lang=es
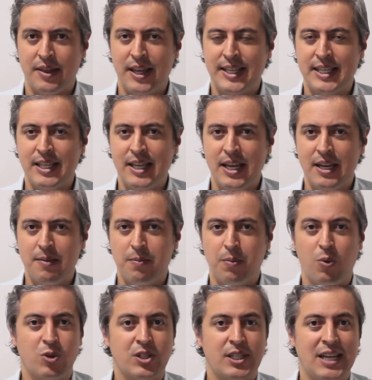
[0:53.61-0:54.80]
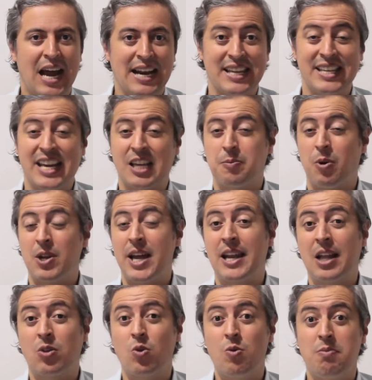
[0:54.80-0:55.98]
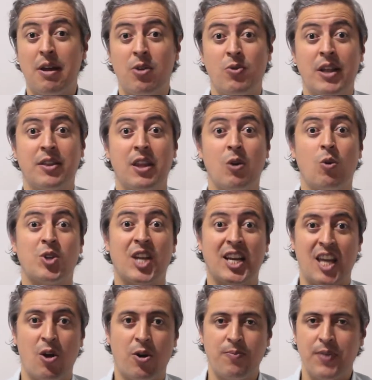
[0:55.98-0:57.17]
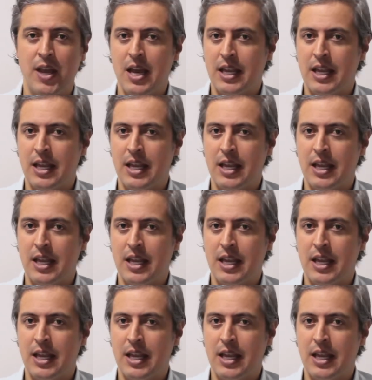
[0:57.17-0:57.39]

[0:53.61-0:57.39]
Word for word: deciden buscar y expoliar la tumba de un antiguo saqueador